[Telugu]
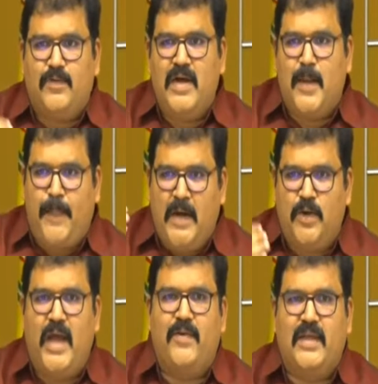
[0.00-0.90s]
అటువంటి
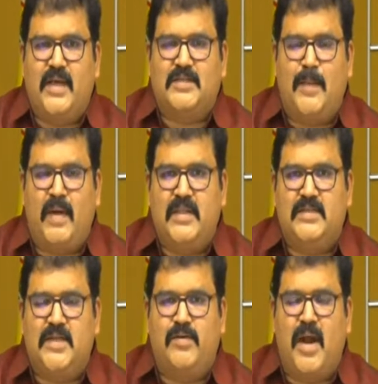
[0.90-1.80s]
పన్ను ఎగవేతకు
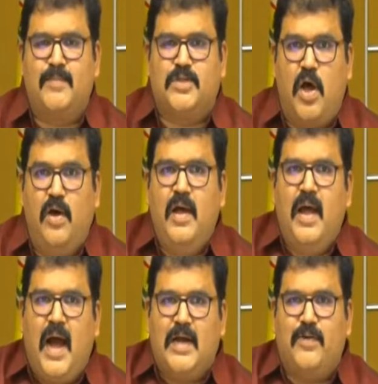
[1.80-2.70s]
సంబంధించినటువంటి అంశం
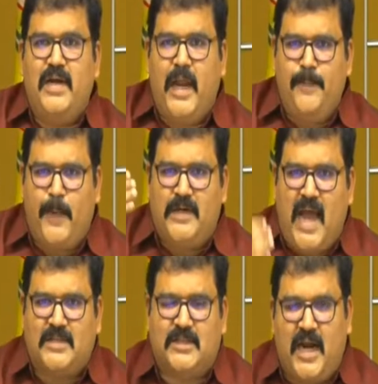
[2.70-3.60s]
అటువంటి ఇన్పుట్
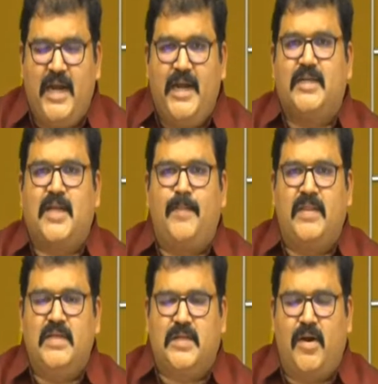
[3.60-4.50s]
ట్యాక్స్ క్రెడిట్కి
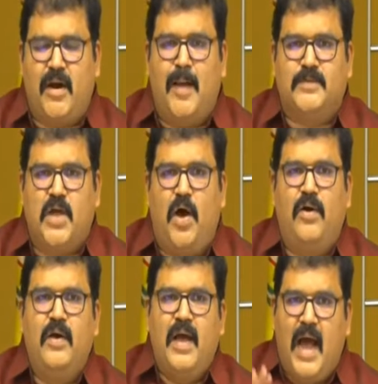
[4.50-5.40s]
సంబంధించినటువంటి అంశం
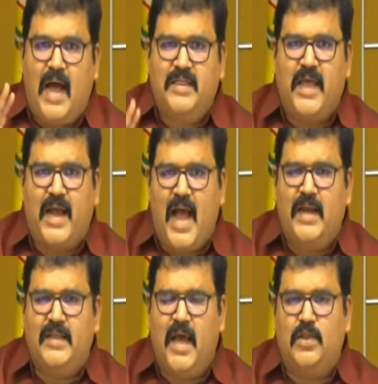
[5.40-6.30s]

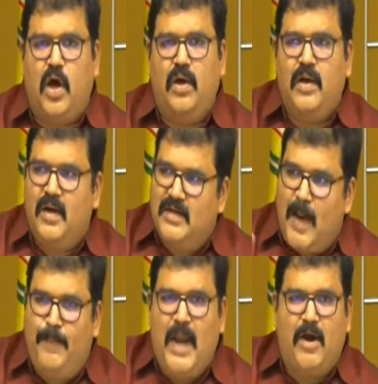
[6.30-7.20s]
అంతేగాని ఇదేదో
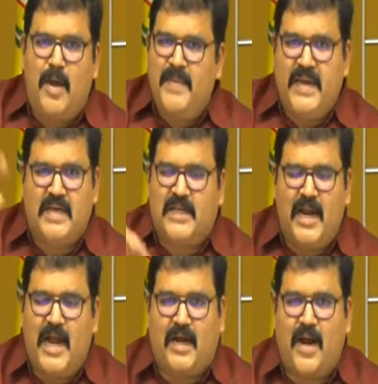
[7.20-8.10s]
డబ్బులు ఎవడో
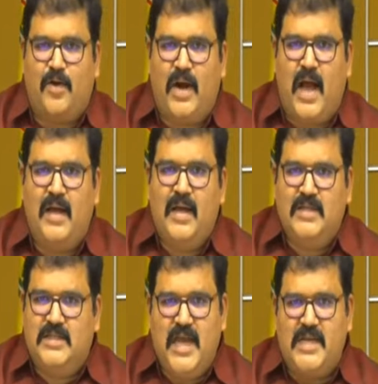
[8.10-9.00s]
మింగేశాడని ఎక్కడ కూడా
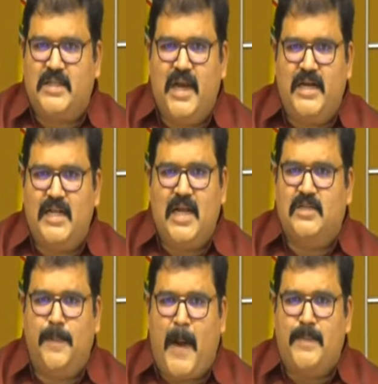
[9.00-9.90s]
జిఎస్టీ
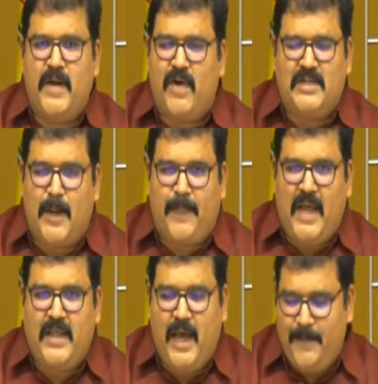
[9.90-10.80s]
ఇంటెలిజెన్స్ డిపార్ట్మెంట్ వాళ్ళు
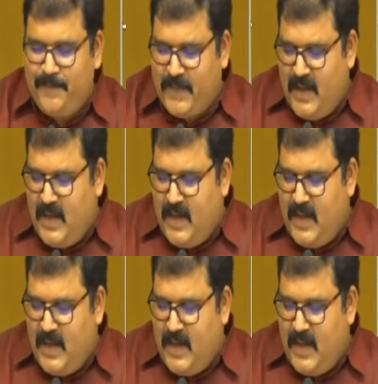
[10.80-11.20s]
చెప్పలేదే